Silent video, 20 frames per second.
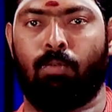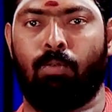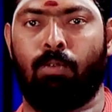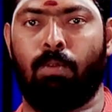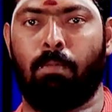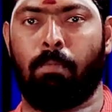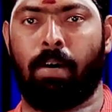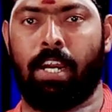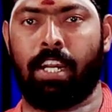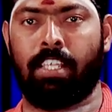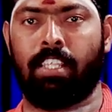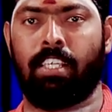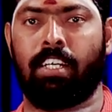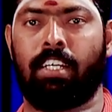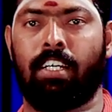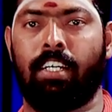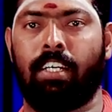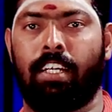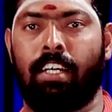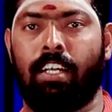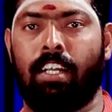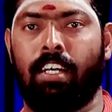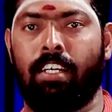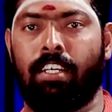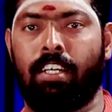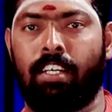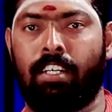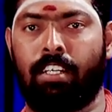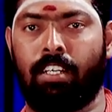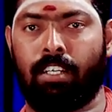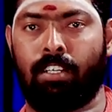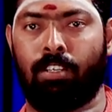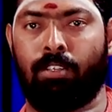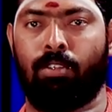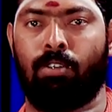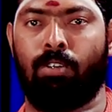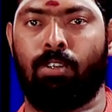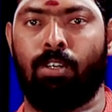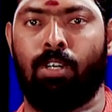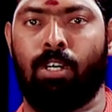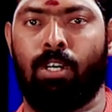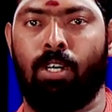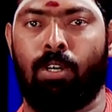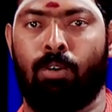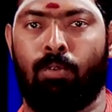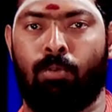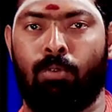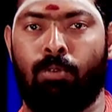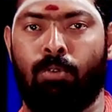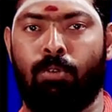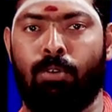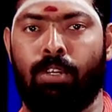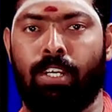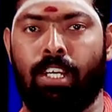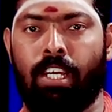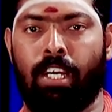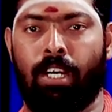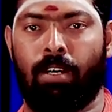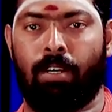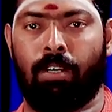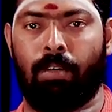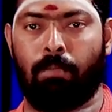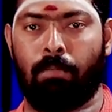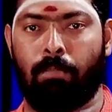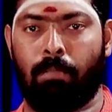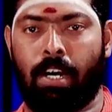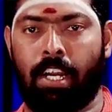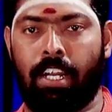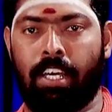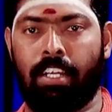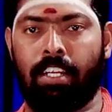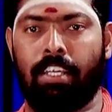உன் மனதுக்கு என்ன ஏற்றுக்கிறதோ உன்னுடைய மன